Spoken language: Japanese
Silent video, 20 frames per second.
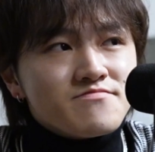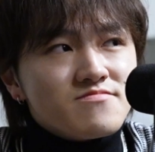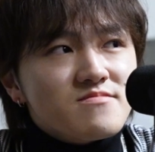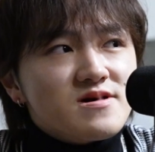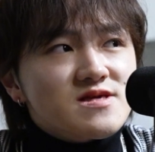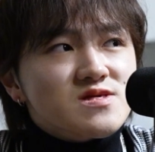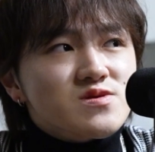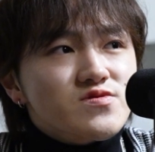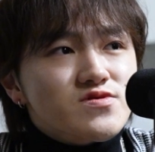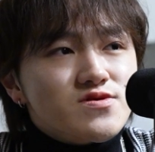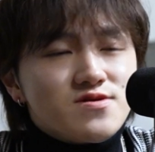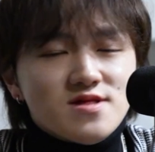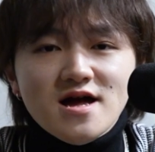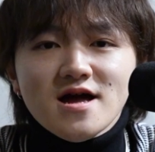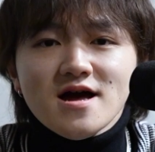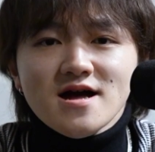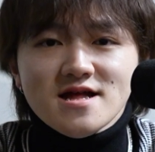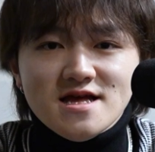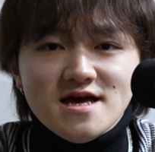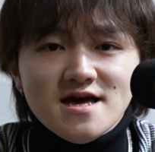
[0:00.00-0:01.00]
まあ、そういう
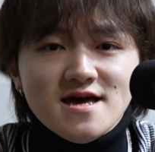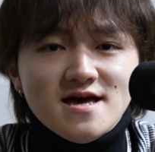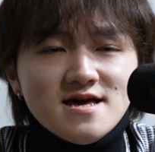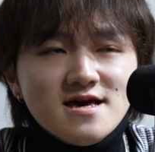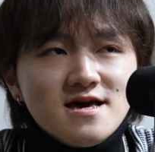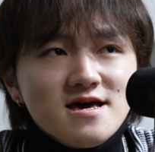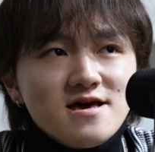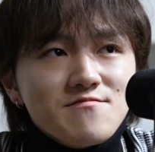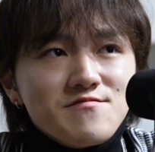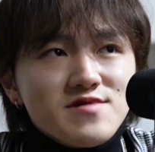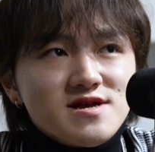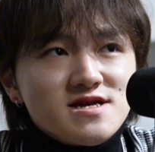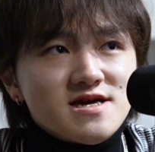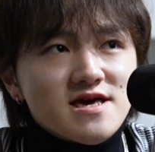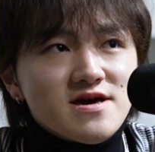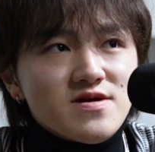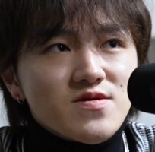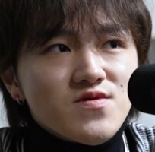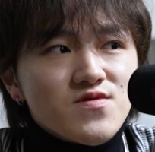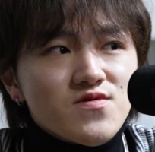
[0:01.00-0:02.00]
中でやっぱり
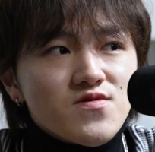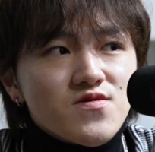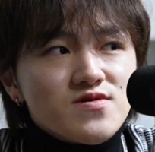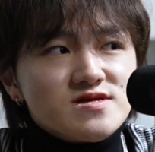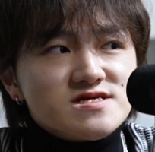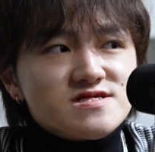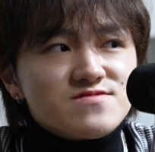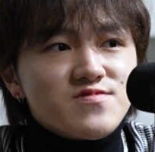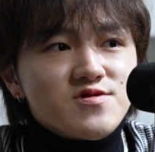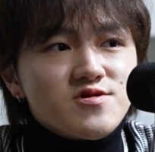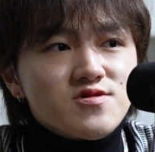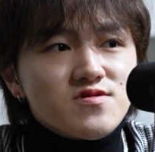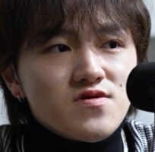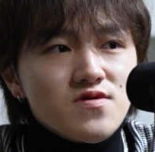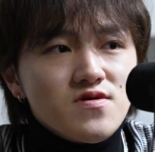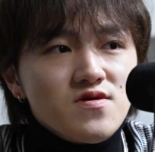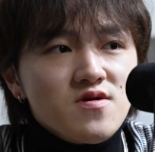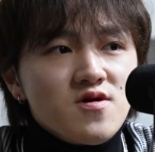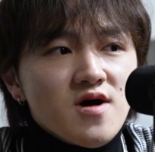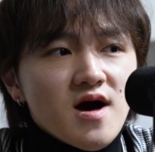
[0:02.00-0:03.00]
結構こう自分
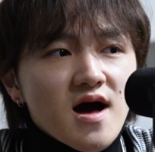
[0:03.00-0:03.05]
の